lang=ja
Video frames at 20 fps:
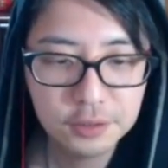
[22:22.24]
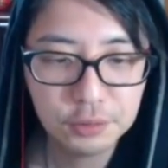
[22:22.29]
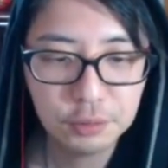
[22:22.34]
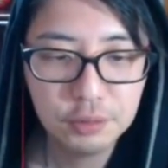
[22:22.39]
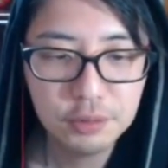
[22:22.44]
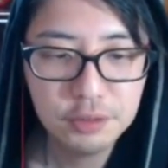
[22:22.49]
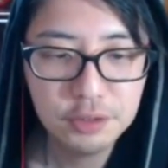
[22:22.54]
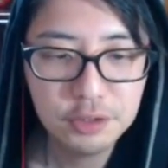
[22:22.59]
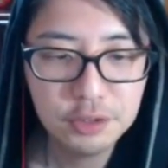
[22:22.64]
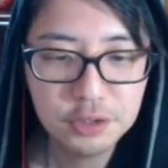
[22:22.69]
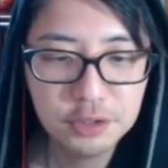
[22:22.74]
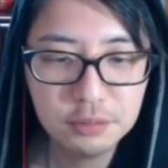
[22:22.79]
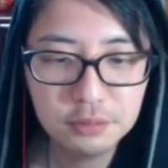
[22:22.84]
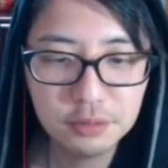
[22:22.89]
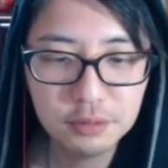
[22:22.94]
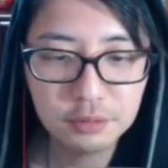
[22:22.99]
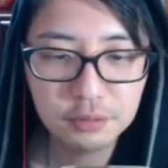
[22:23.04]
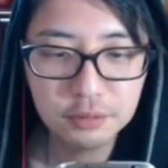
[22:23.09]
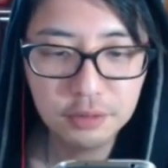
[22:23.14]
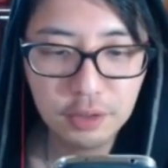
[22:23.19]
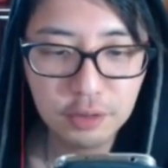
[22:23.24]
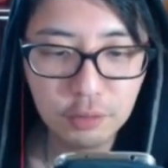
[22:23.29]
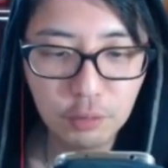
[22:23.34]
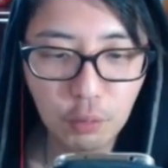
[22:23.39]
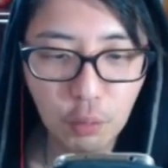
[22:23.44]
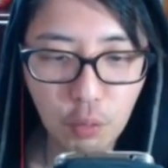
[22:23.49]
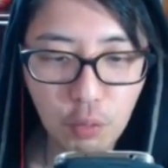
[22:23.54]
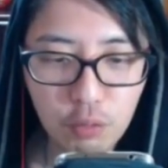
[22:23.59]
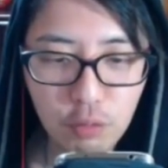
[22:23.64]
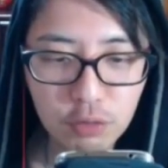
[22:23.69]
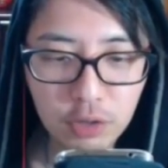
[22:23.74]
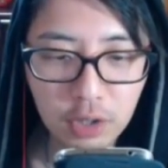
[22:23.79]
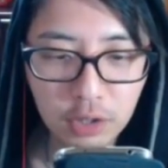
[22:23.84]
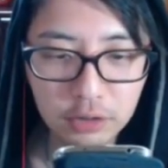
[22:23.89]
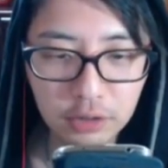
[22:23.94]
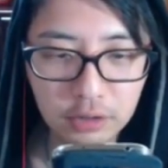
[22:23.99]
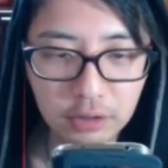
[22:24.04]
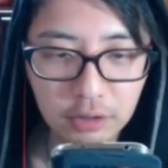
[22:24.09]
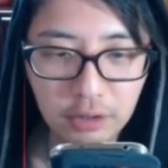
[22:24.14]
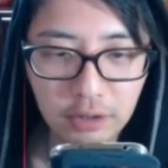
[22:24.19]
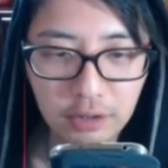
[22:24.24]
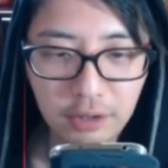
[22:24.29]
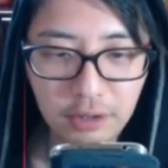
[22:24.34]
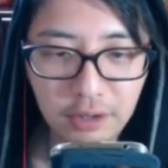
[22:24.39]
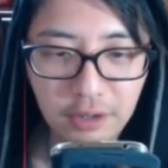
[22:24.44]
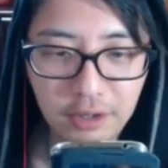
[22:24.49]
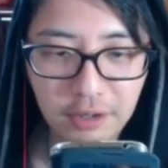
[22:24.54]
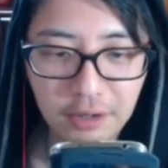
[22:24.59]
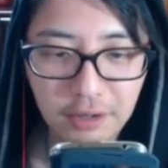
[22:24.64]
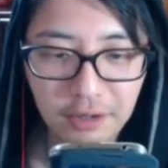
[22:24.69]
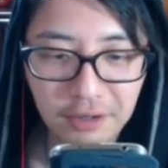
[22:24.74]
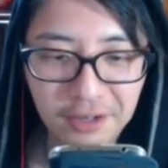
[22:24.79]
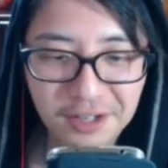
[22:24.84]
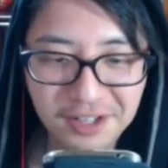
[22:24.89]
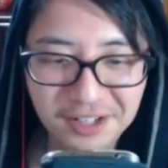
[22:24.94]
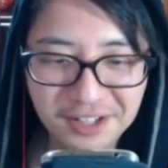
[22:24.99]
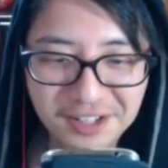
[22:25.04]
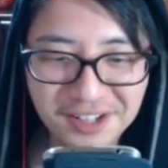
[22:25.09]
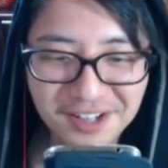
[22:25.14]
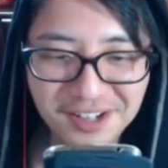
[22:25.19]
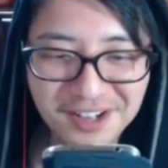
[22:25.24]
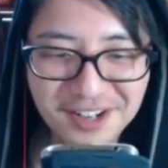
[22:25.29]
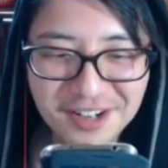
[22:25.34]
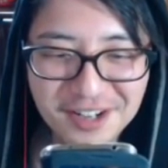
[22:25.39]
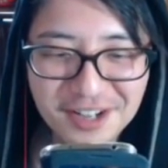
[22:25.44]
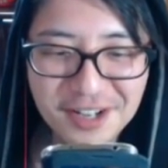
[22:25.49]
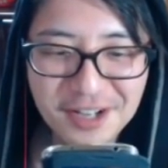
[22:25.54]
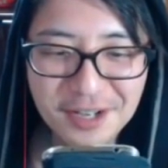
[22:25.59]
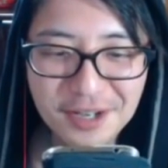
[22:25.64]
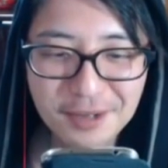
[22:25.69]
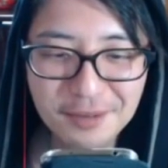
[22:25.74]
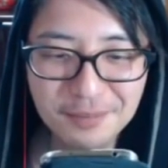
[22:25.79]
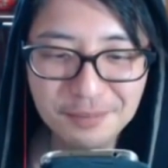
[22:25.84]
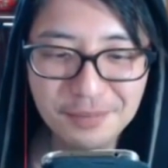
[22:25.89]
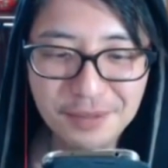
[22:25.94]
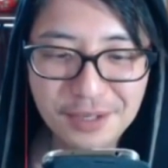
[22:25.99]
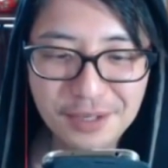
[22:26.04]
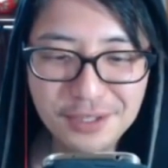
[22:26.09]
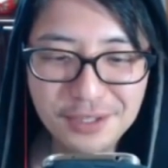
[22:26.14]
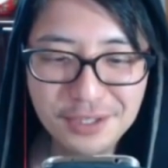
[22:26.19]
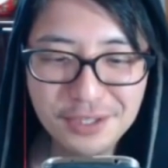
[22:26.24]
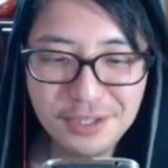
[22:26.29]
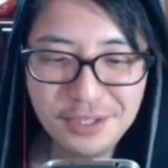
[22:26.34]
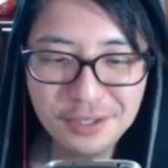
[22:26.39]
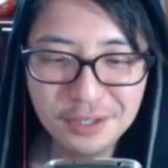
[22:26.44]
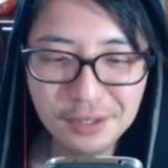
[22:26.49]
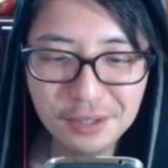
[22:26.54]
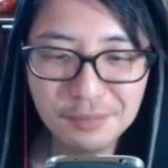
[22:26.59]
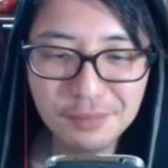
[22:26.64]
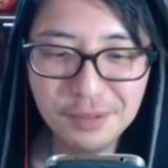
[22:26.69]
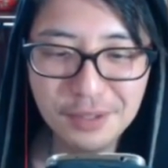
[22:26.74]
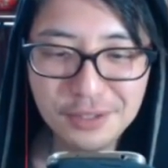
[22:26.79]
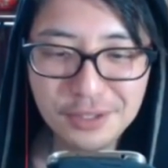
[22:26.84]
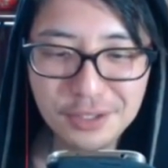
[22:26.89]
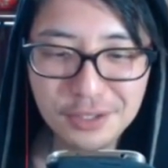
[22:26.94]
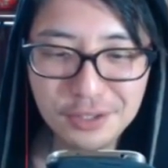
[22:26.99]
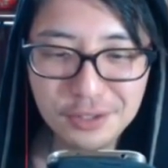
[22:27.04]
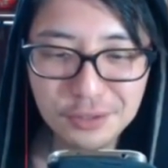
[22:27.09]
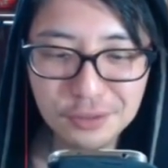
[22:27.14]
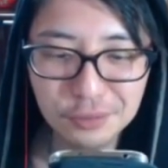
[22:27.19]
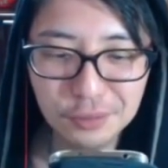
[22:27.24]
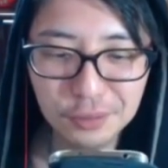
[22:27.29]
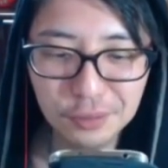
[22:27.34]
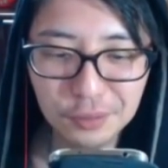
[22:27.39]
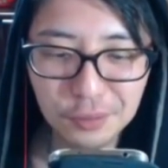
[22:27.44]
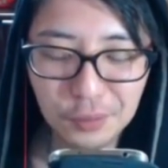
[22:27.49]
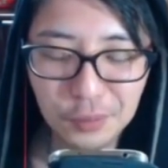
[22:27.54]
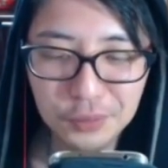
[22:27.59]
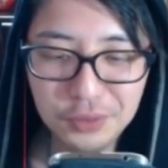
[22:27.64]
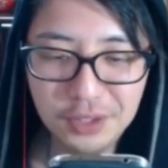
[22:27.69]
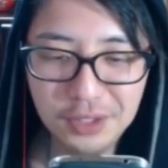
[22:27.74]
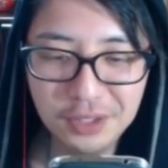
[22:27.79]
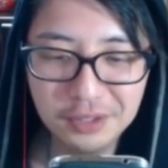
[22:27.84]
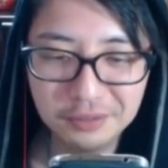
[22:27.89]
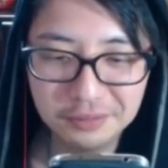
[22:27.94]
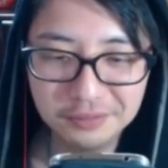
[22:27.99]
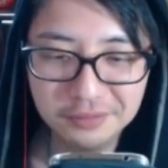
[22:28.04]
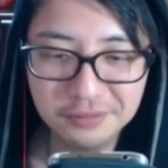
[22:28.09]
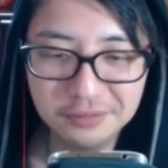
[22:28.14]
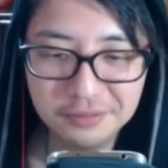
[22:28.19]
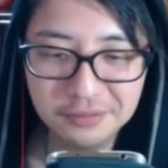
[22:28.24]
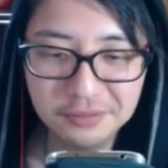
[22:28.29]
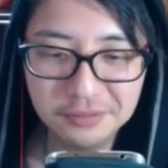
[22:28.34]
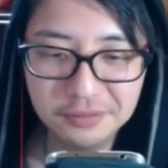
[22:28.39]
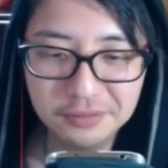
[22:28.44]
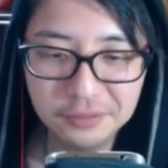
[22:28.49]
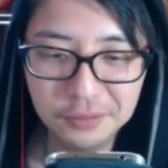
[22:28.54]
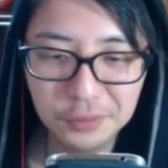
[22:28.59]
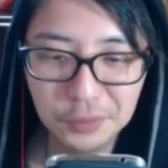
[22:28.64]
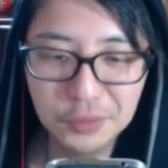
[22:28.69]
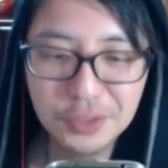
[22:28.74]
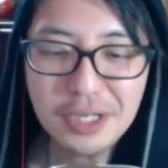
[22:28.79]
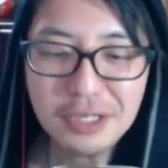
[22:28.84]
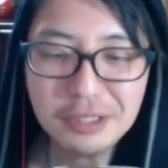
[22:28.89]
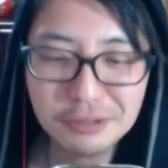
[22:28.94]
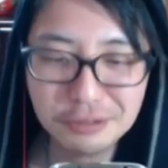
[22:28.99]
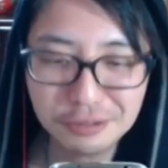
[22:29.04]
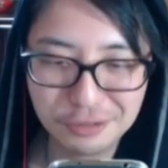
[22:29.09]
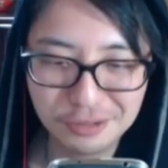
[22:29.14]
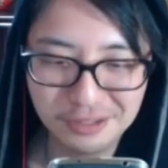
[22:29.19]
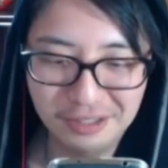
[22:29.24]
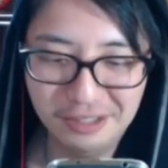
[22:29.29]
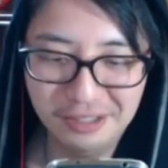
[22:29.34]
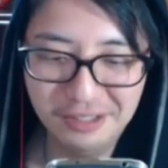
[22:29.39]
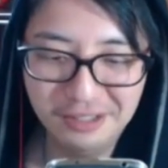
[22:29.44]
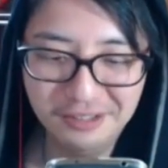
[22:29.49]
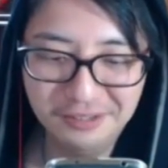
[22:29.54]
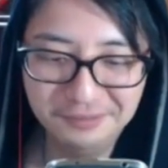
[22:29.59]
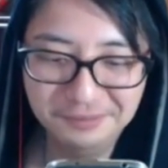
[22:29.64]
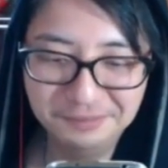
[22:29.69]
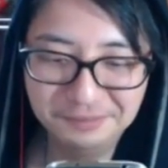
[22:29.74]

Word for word: それにしてもなんか豪華だな。ベジータ、ベジット5点5点くすか。